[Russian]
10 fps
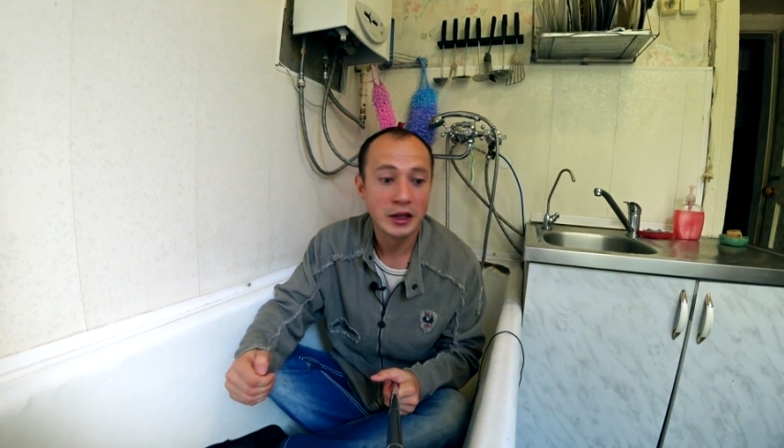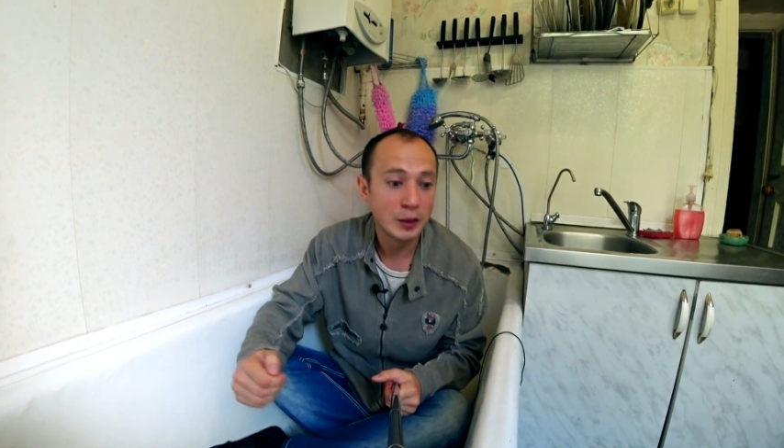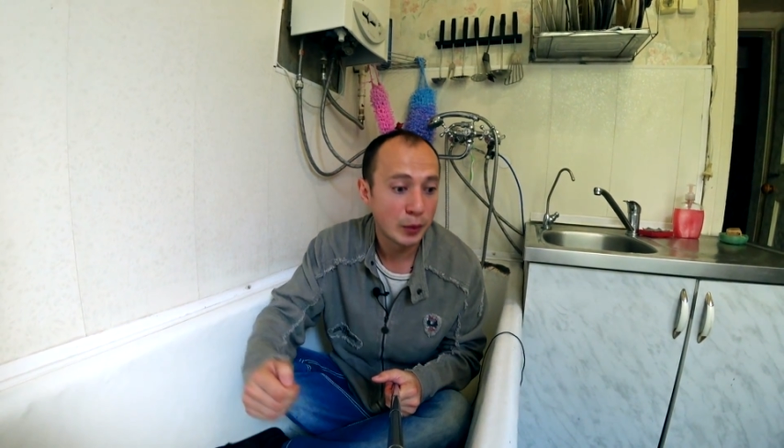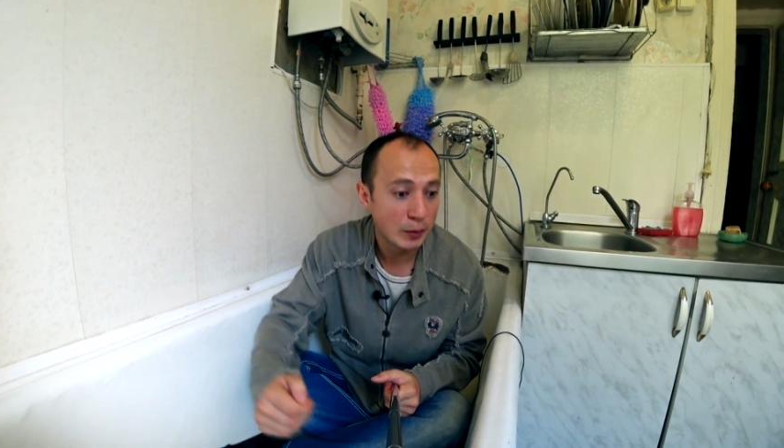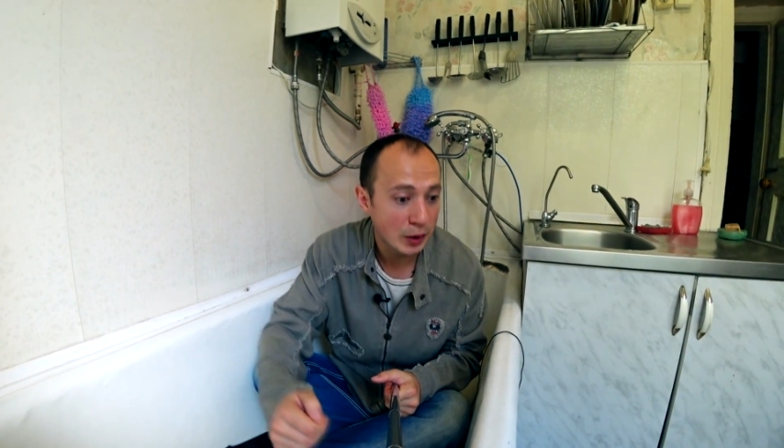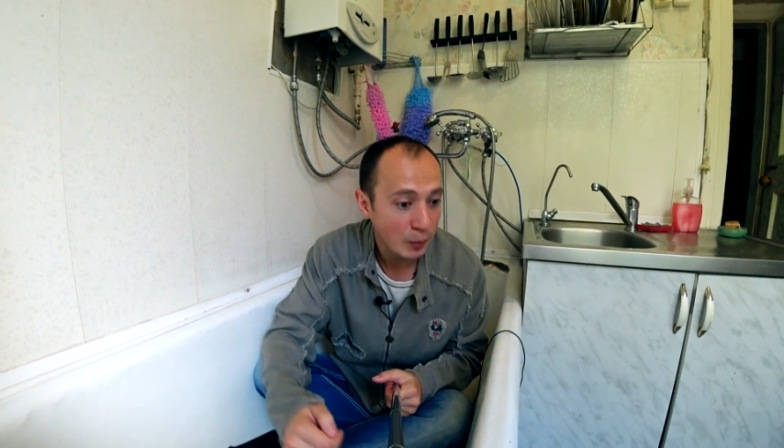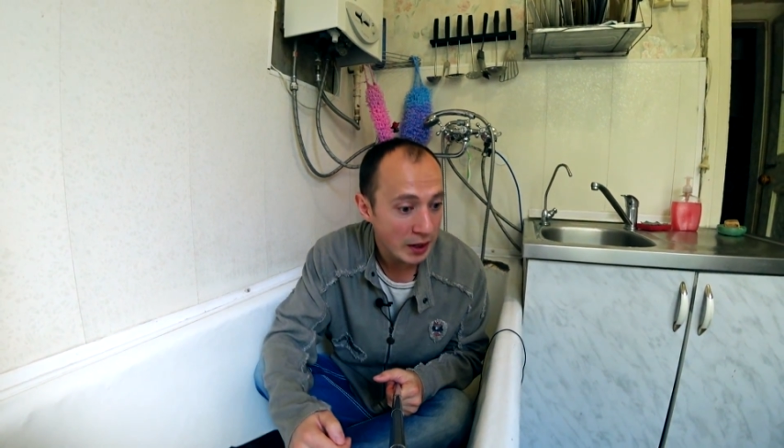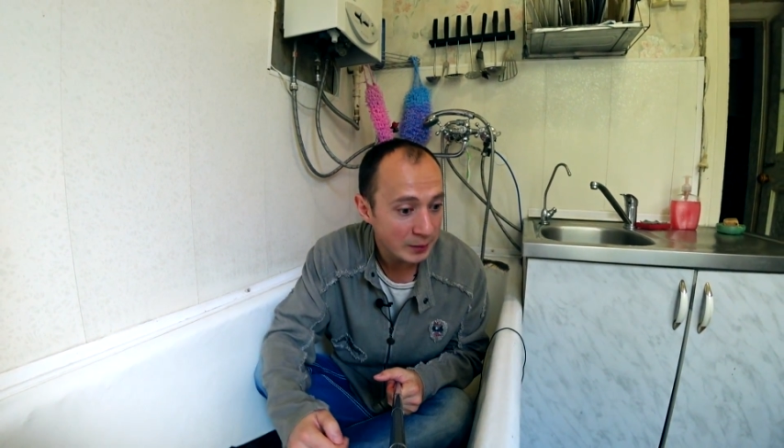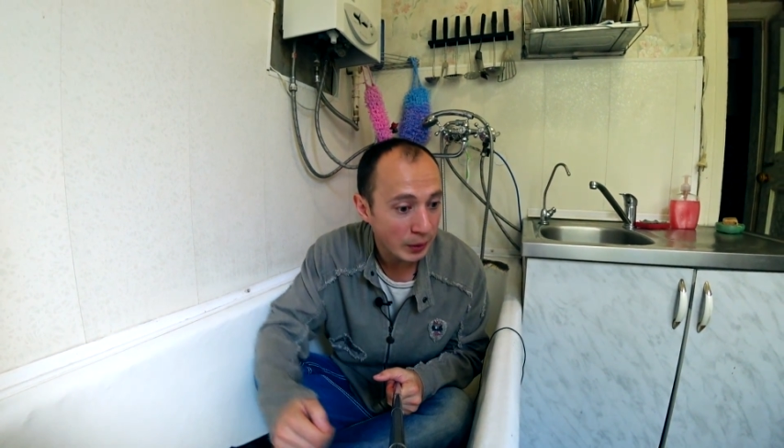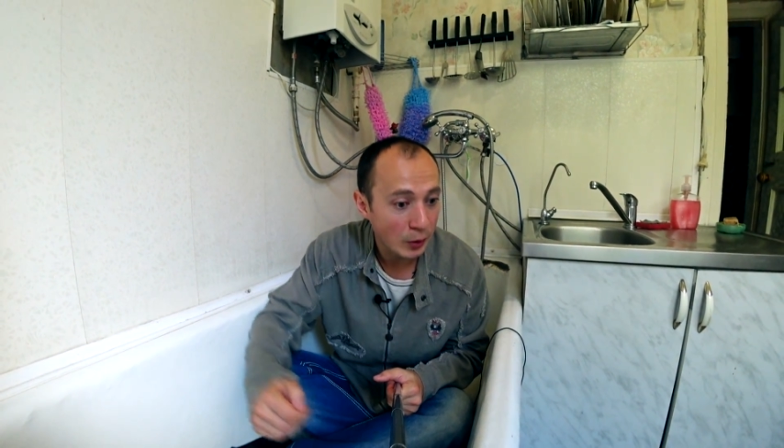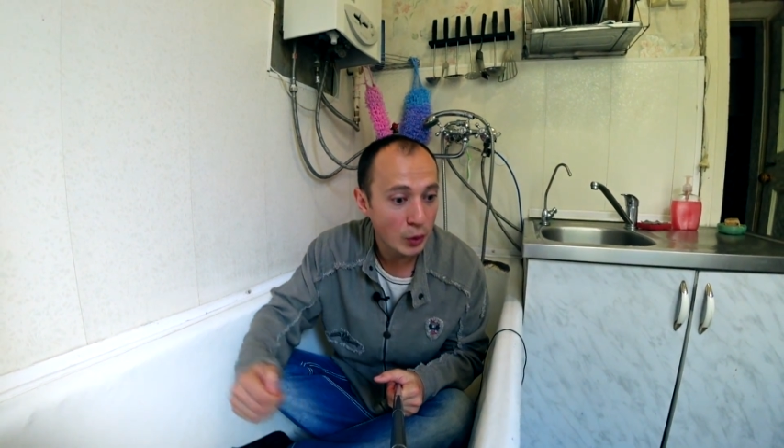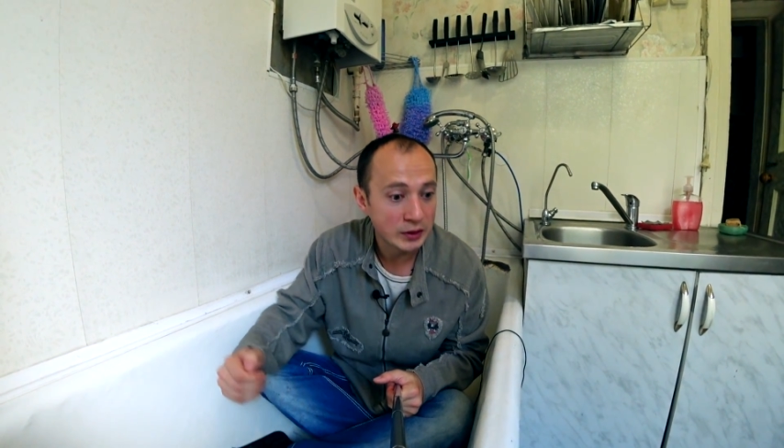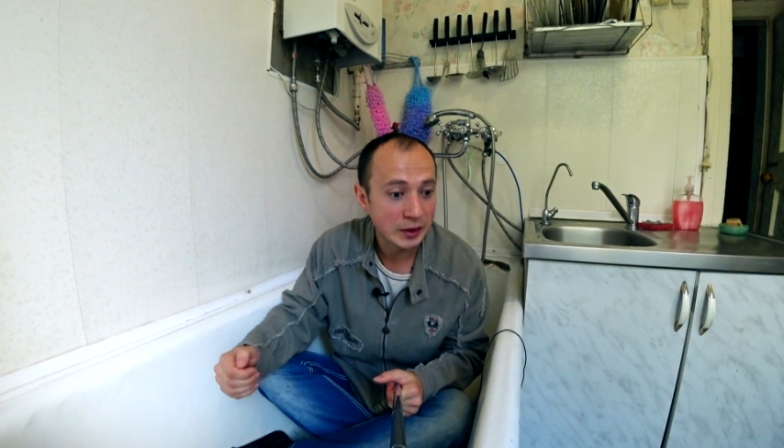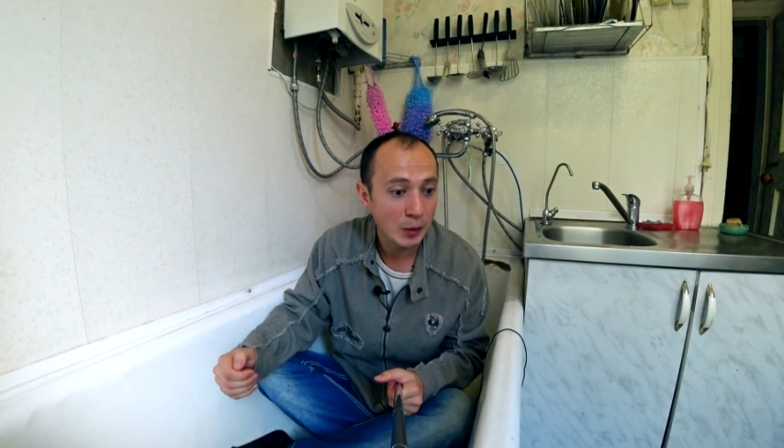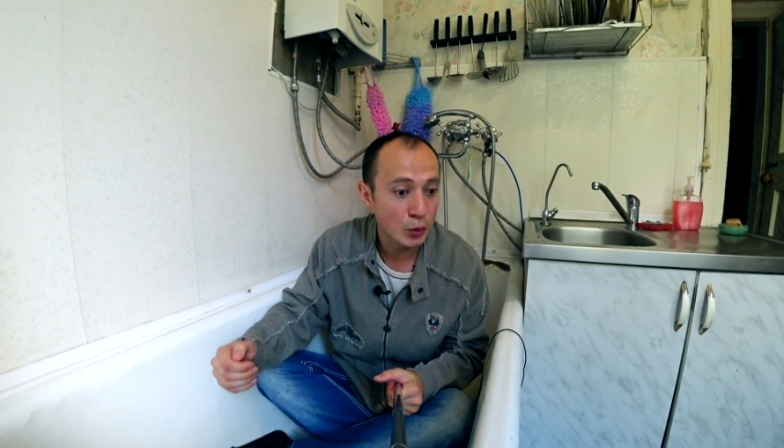А, например, мать
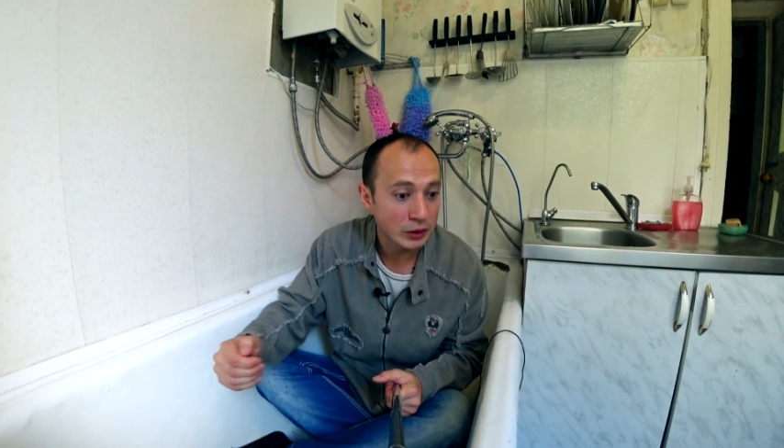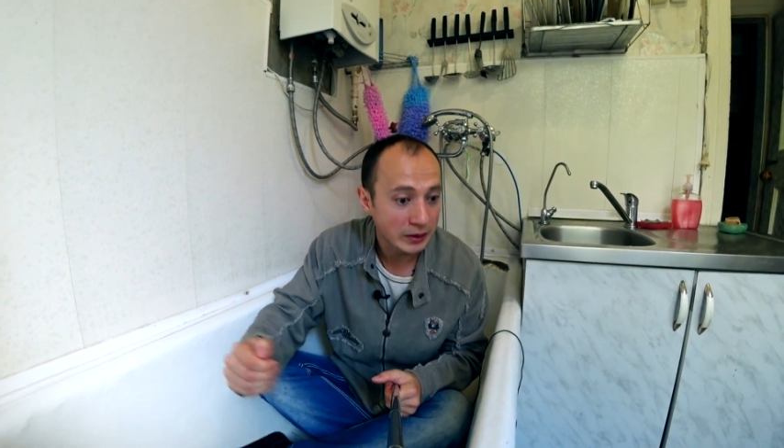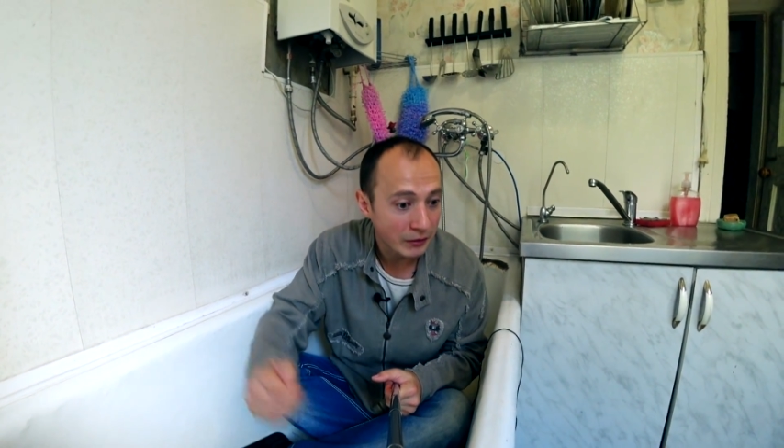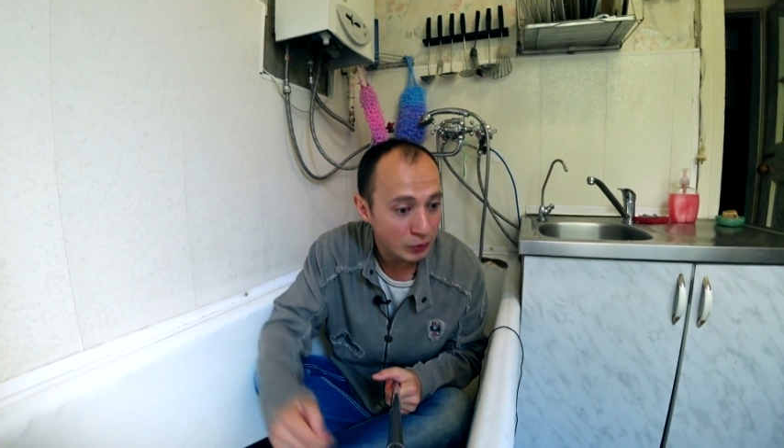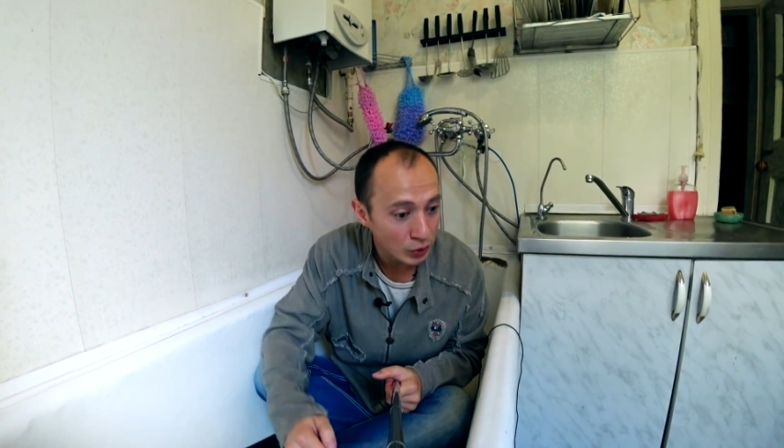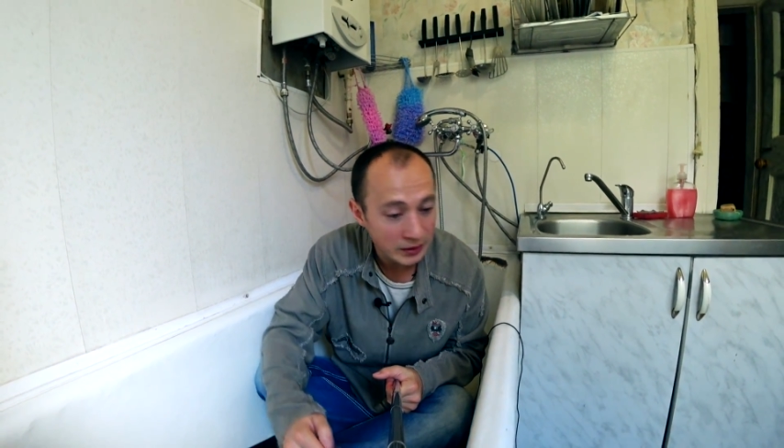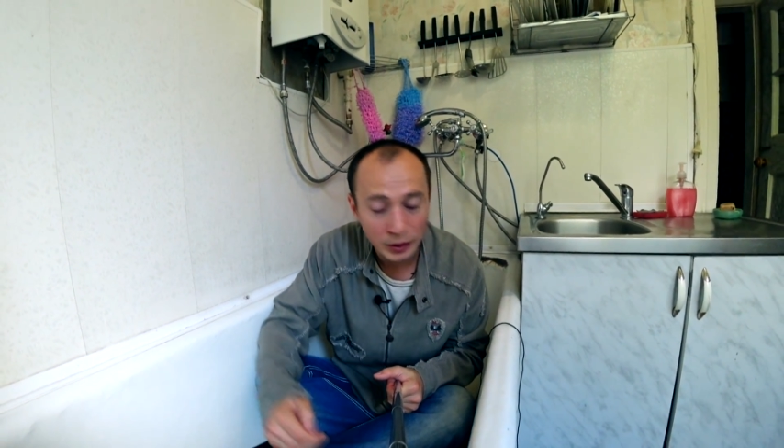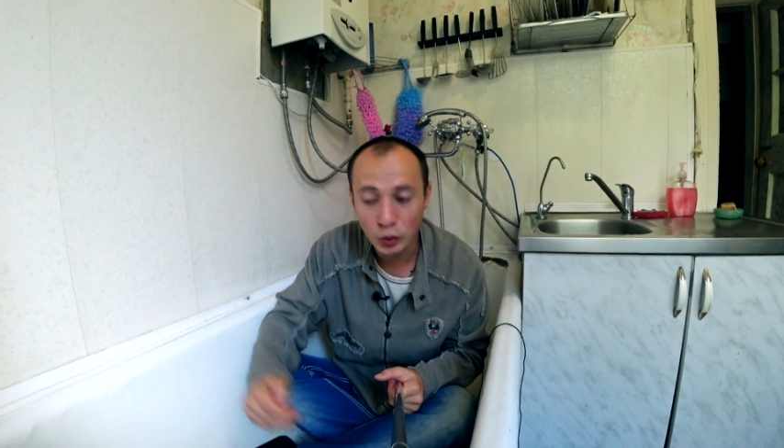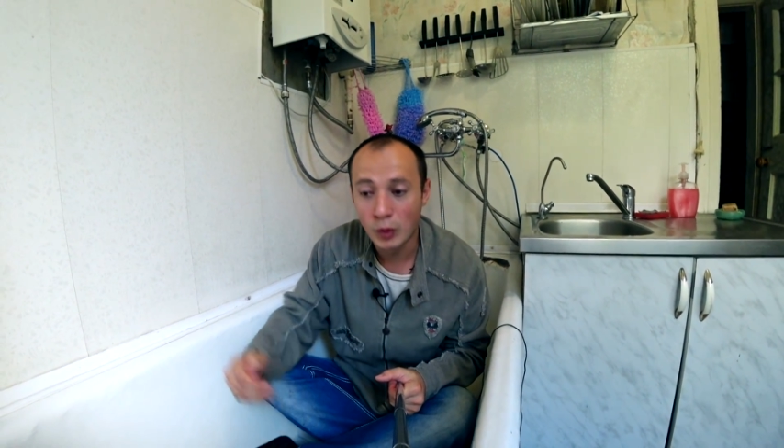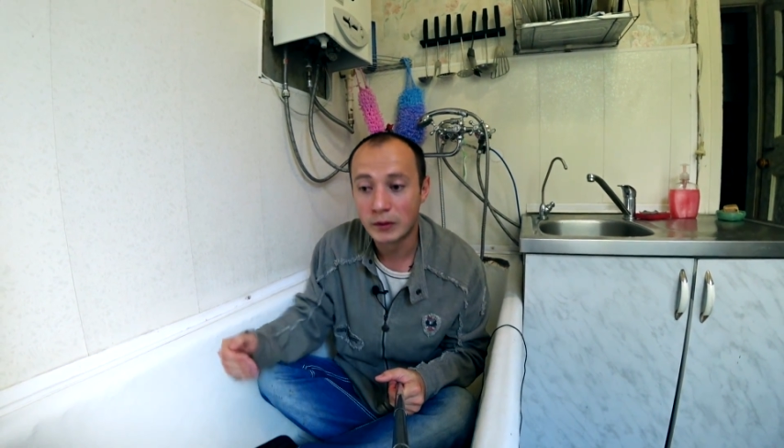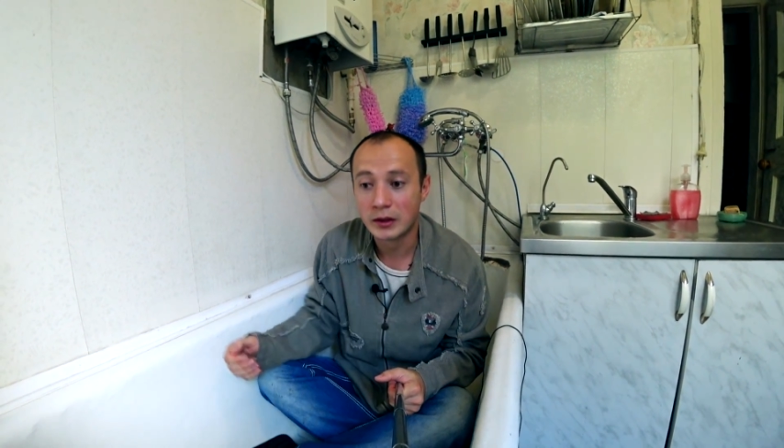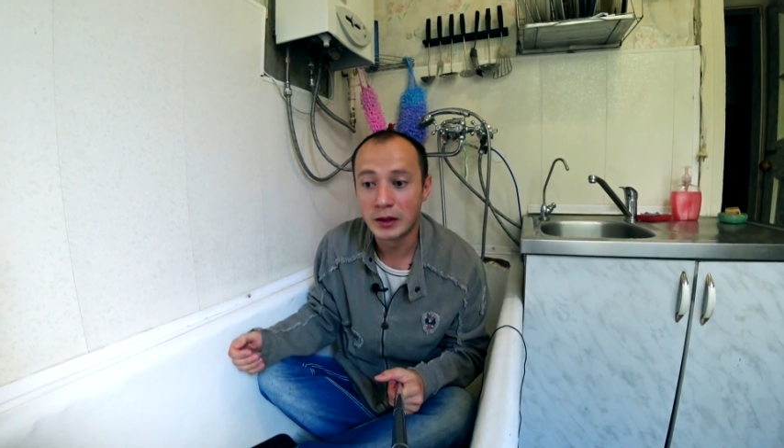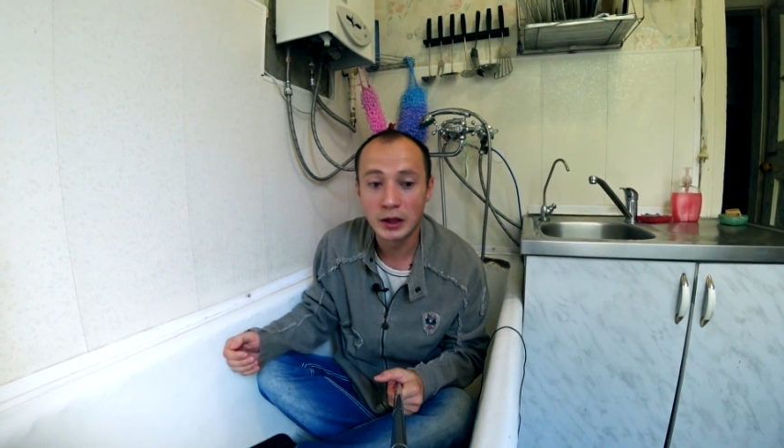приходит с работы, а там все сготовлено.